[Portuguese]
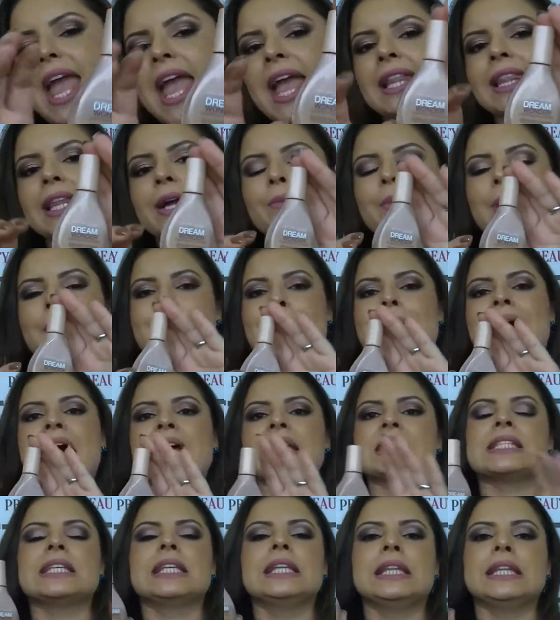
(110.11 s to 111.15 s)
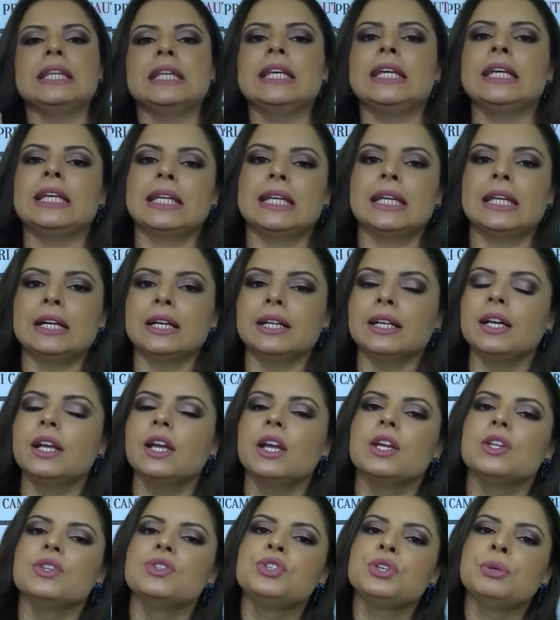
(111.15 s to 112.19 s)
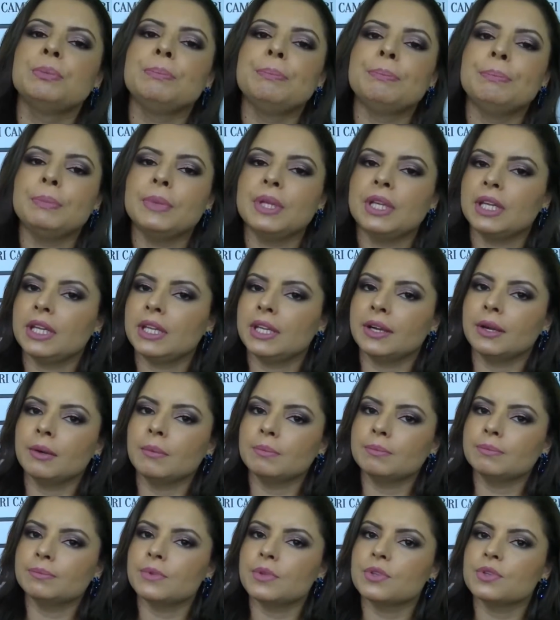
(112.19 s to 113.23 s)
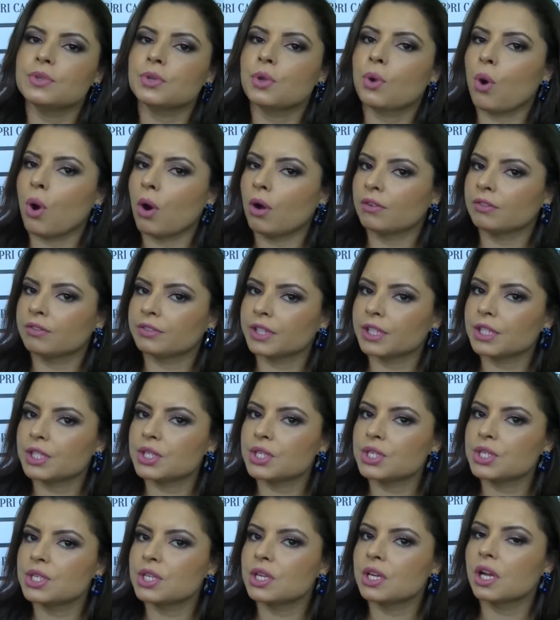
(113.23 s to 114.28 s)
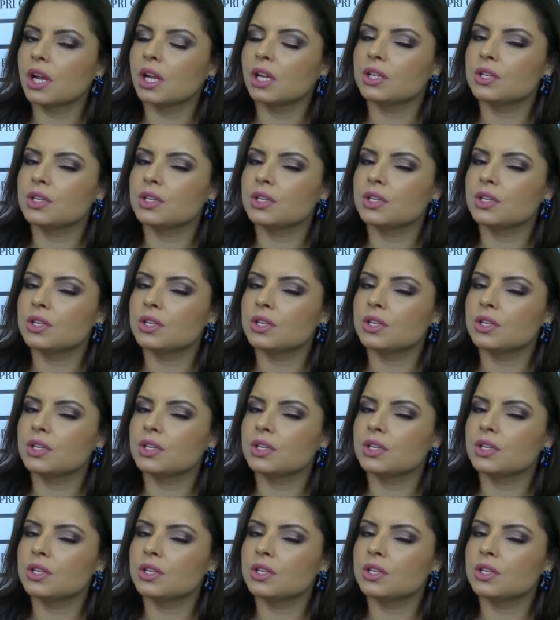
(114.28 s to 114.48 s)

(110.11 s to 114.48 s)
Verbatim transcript: Ela é uma base líquida de medium coverage,